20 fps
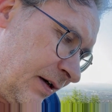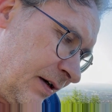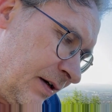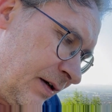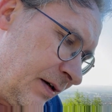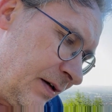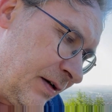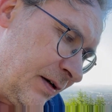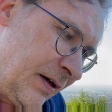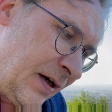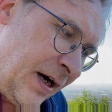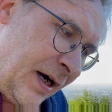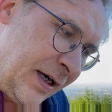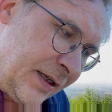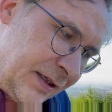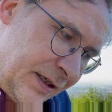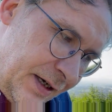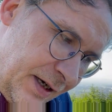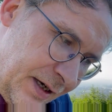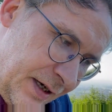э,
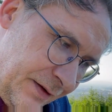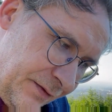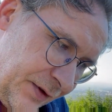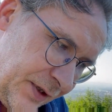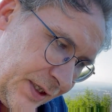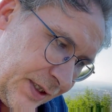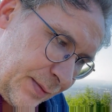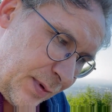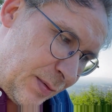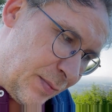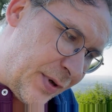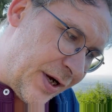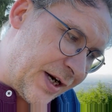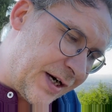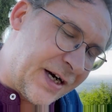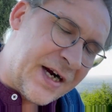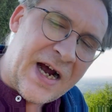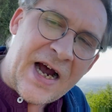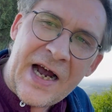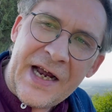Англия, видимо.
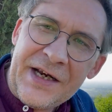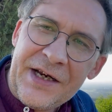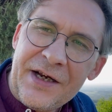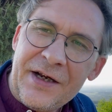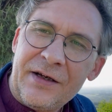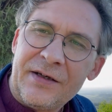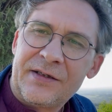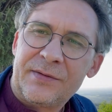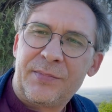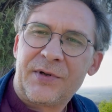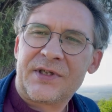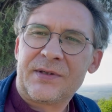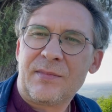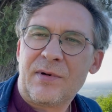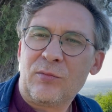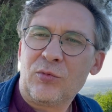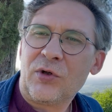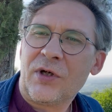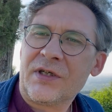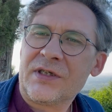Мергания, по
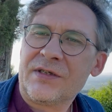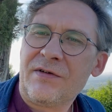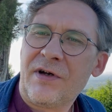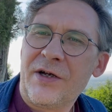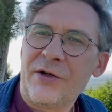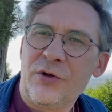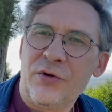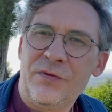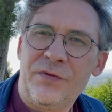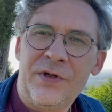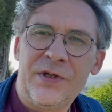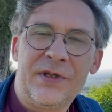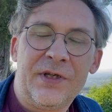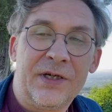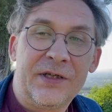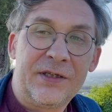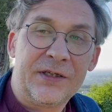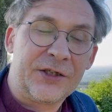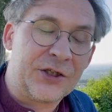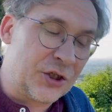самому названию видно,
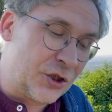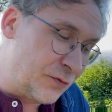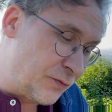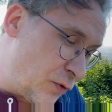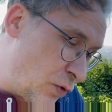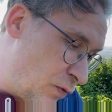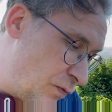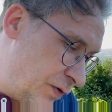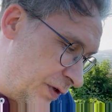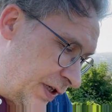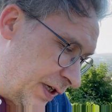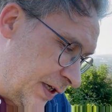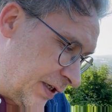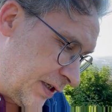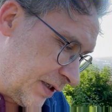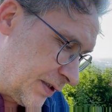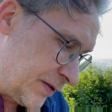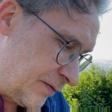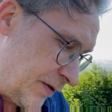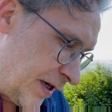это зашифрованное
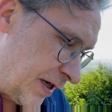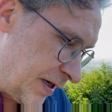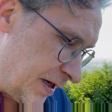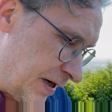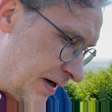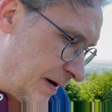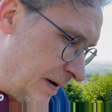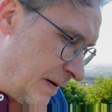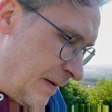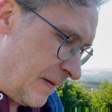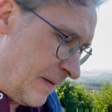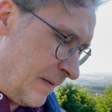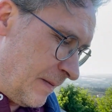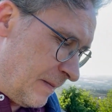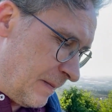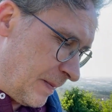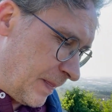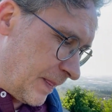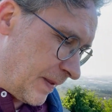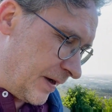название
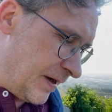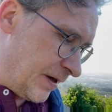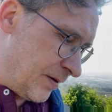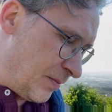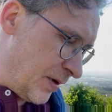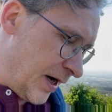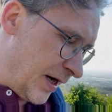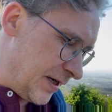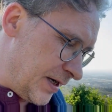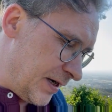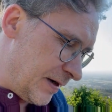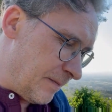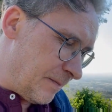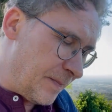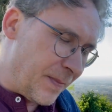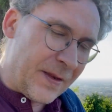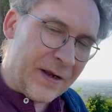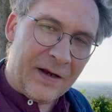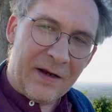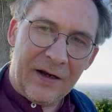Германии.
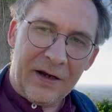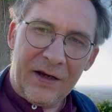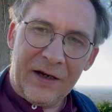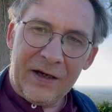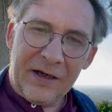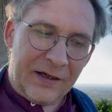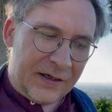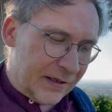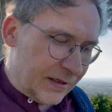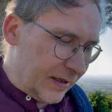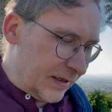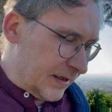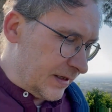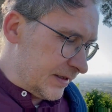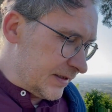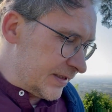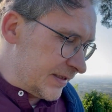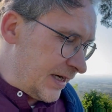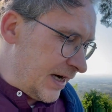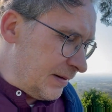
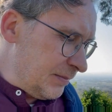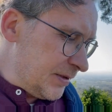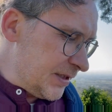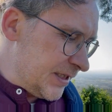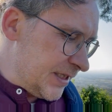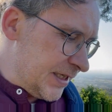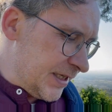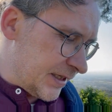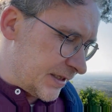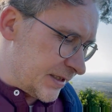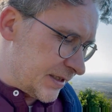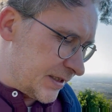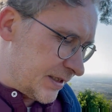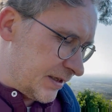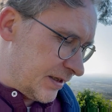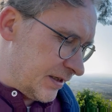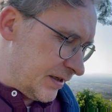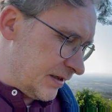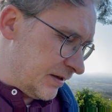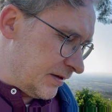Э, сам текст
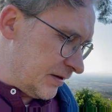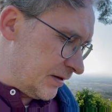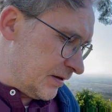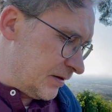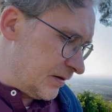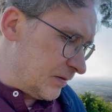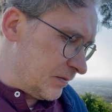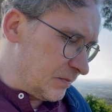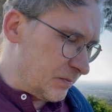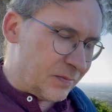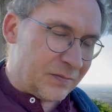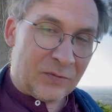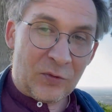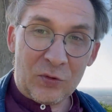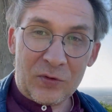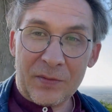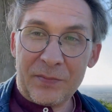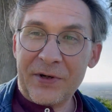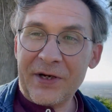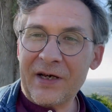э,
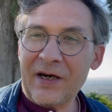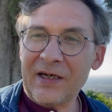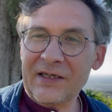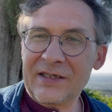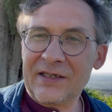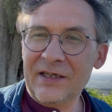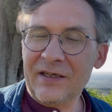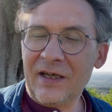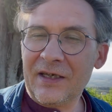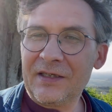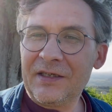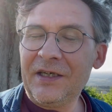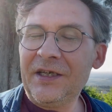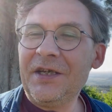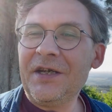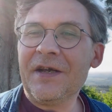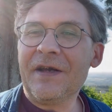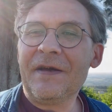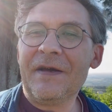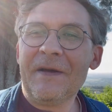ну, на прекрасной
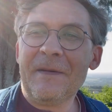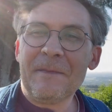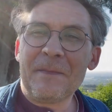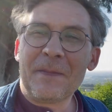латыни,